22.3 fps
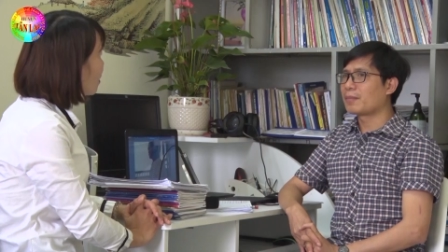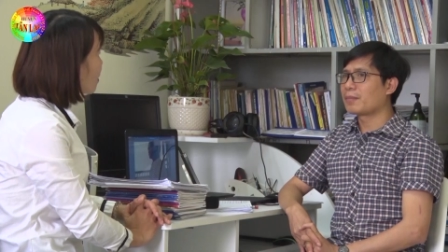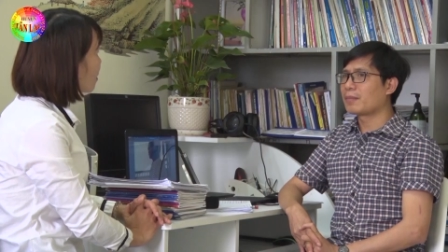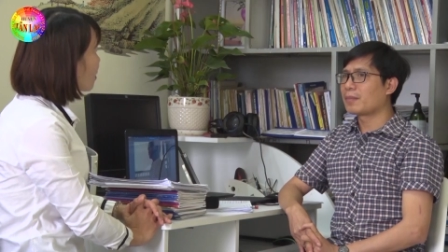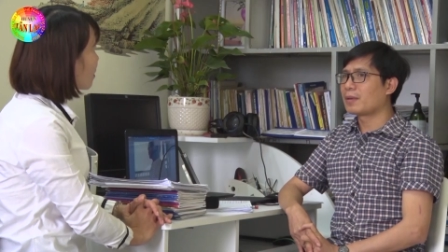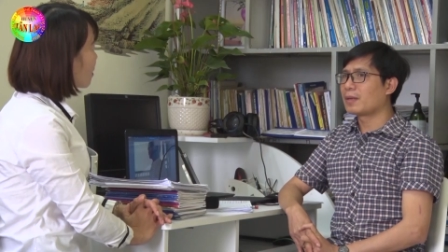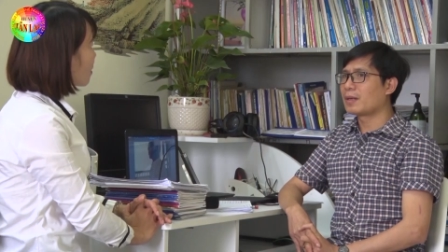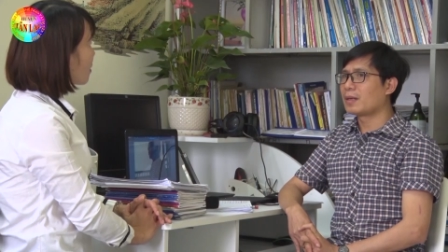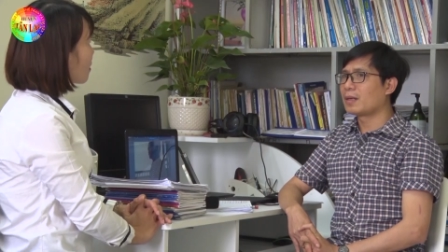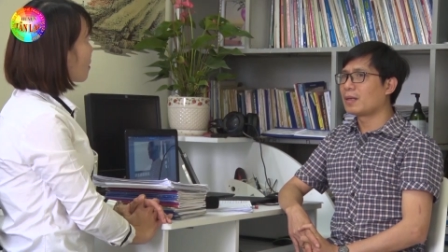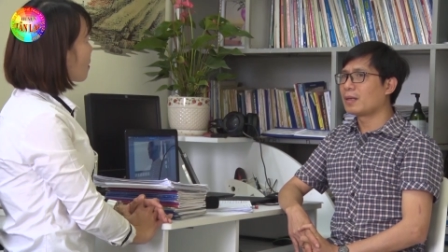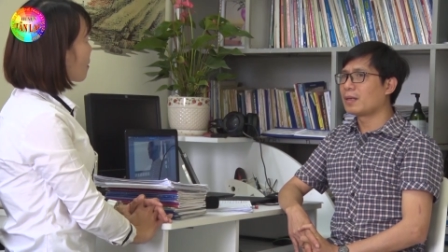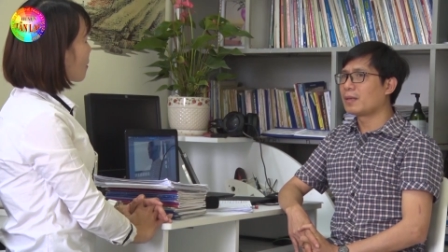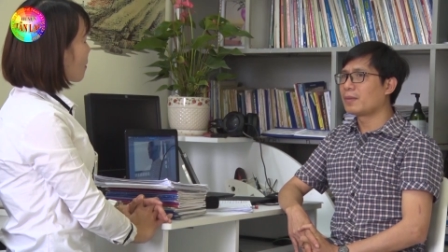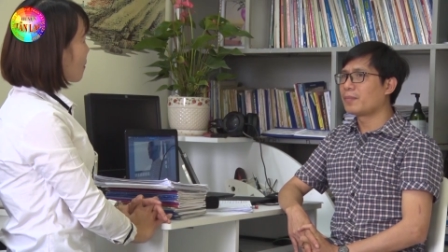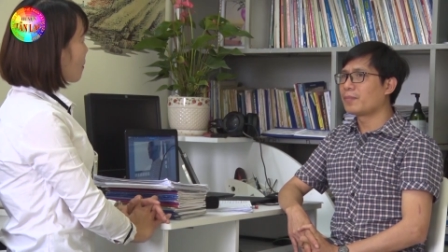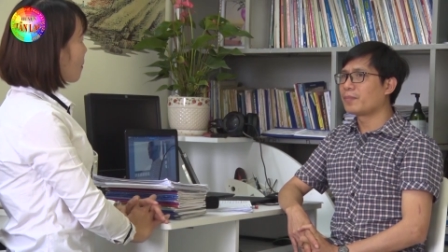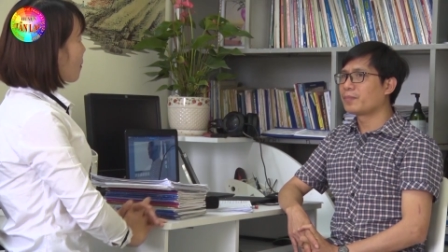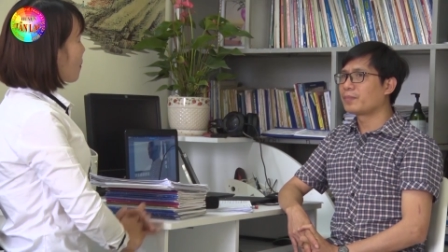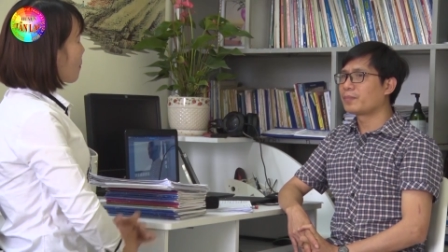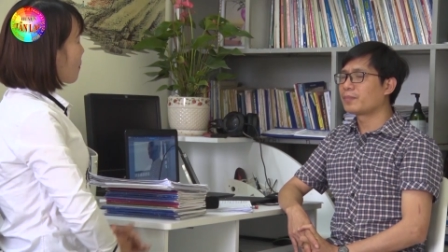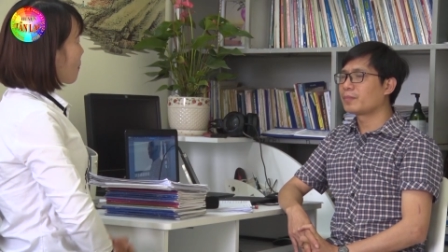trong một tai nạn.
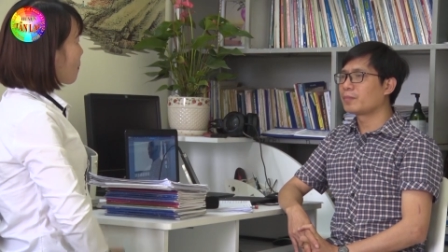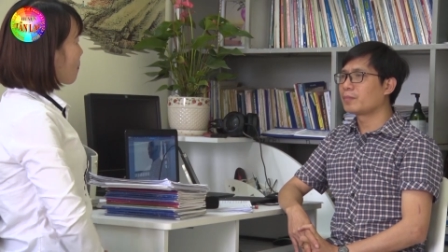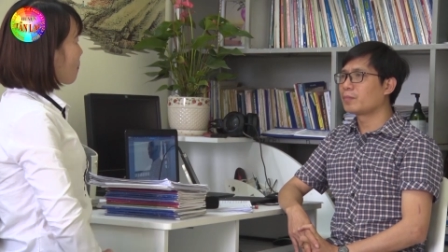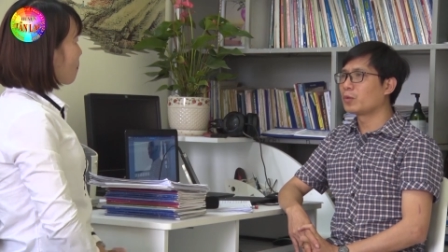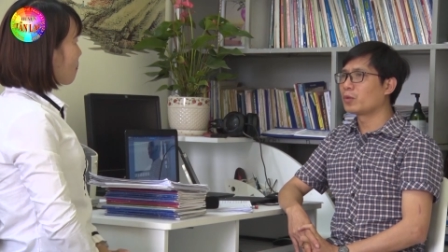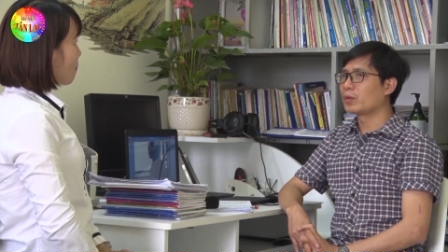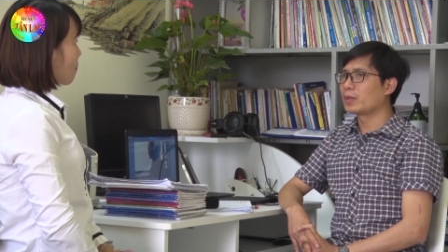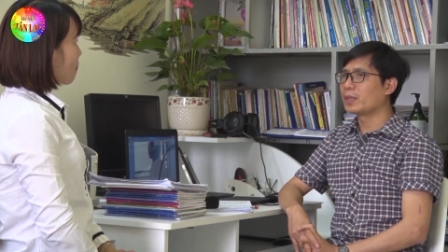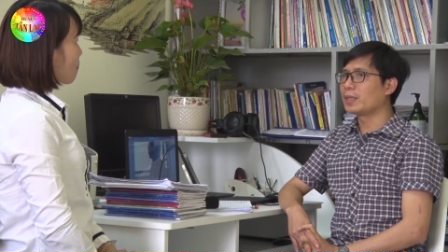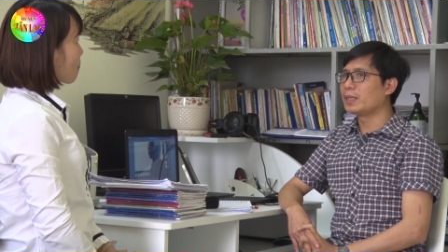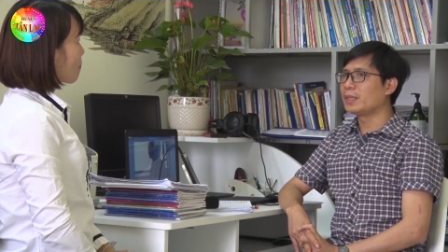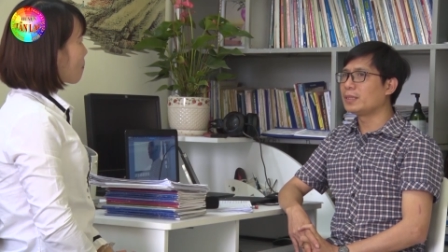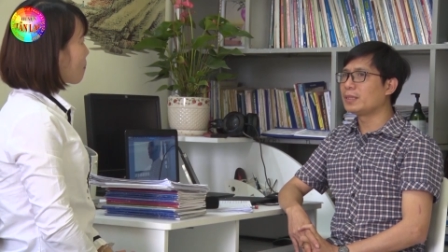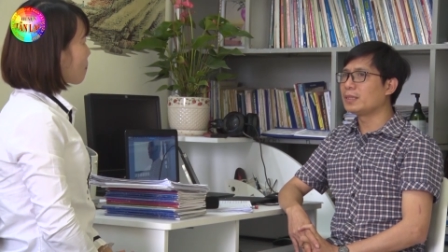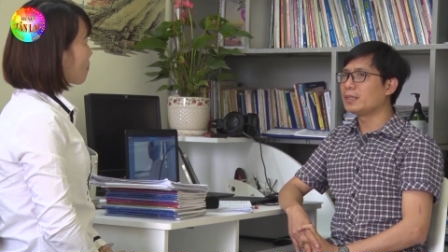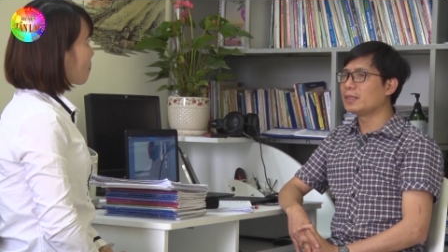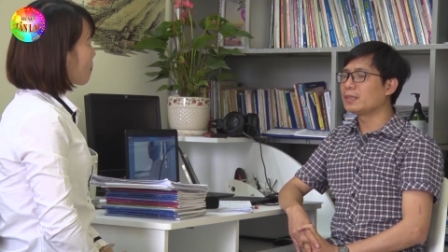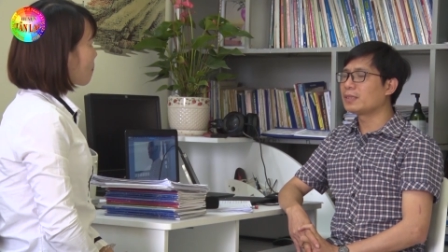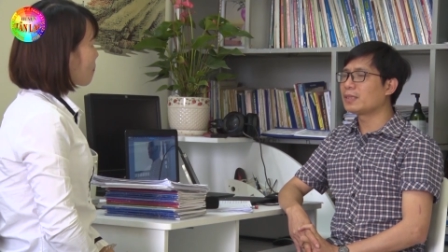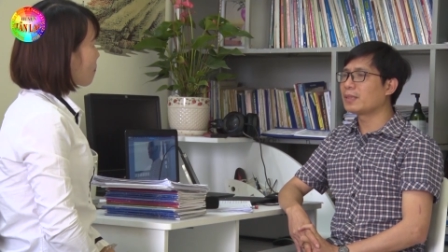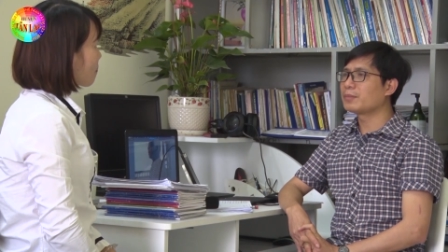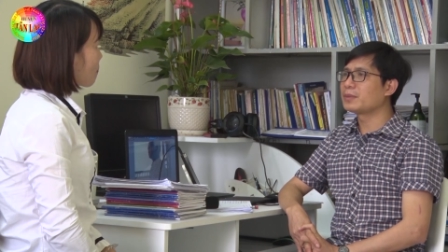
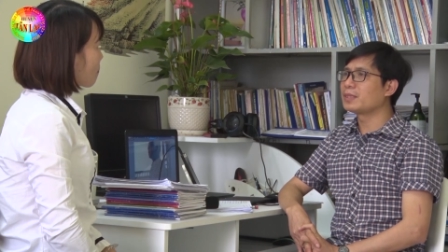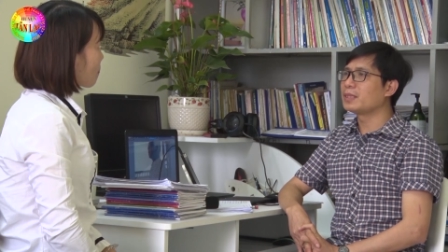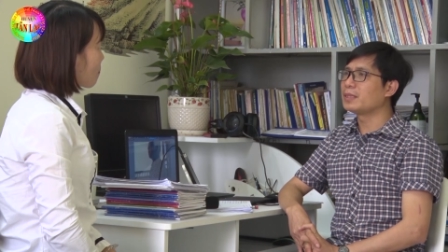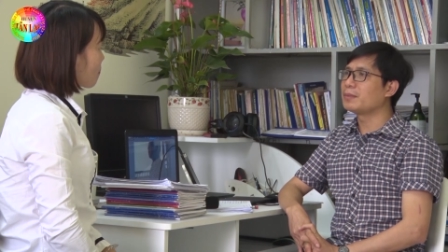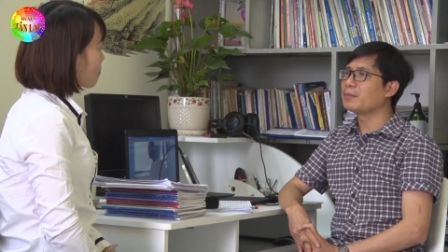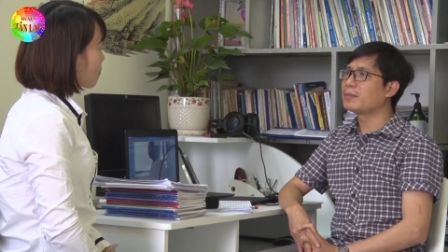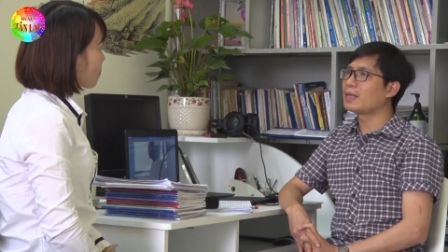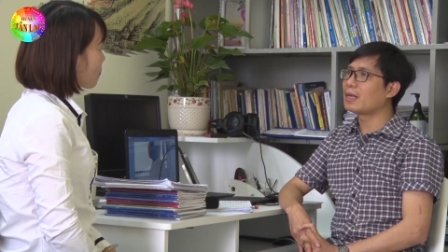Trịnh Đình Thành